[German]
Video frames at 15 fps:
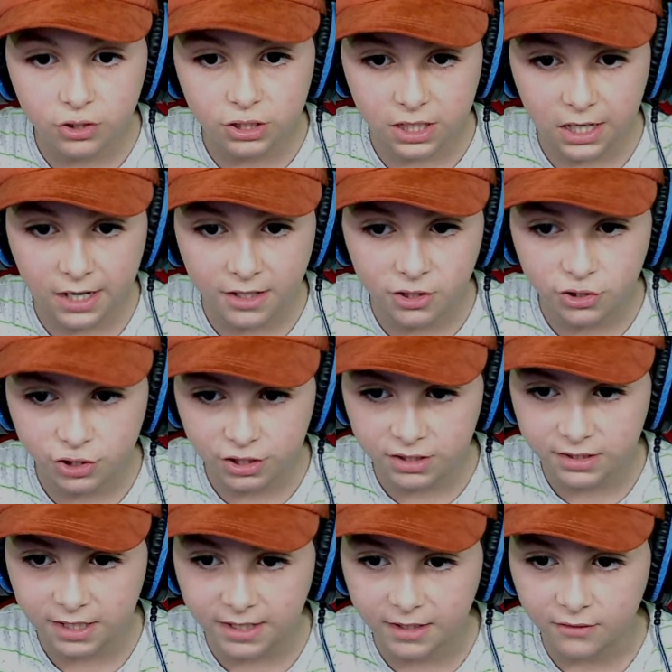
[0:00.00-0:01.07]
kleine
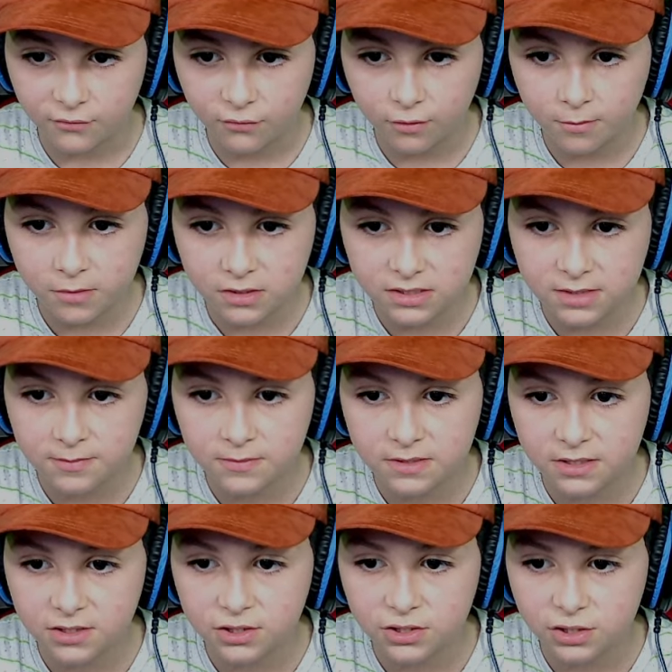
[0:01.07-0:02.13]
Schildtränke. 75
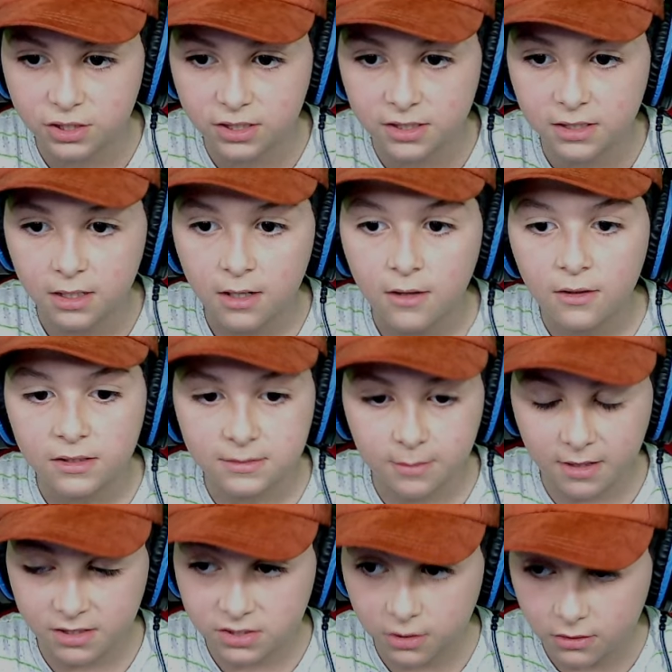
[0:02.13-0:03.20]
Schild,
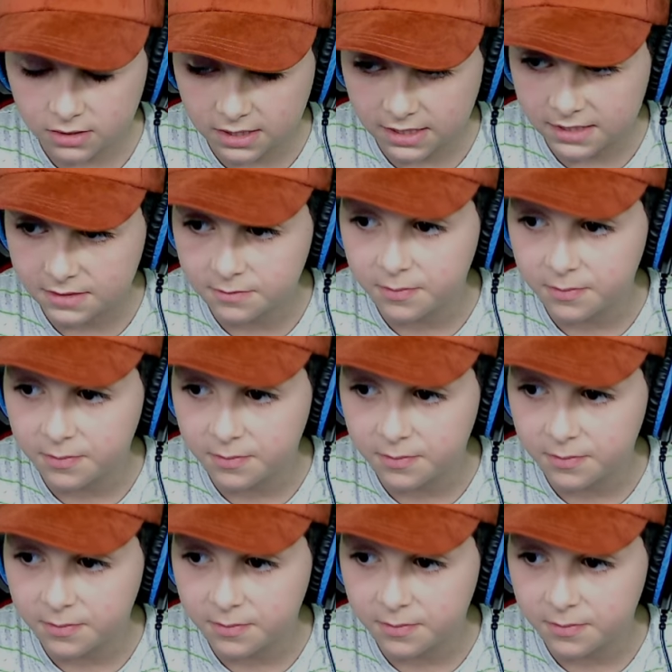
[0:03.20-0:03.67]
20.000 XP.